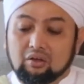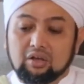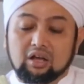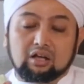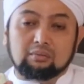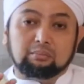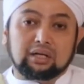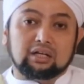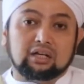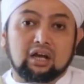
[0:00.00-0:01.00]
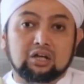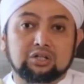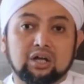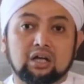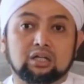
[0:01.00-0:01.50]
Yang keempat adalah
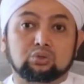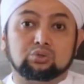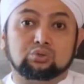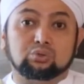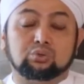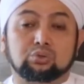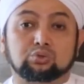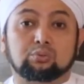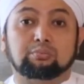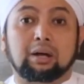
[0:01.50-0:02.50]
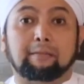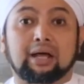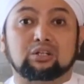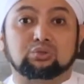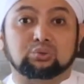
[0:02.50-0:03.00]
syahadatuz zur, sumpah
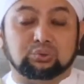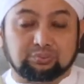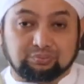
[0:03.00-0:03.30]
palsu.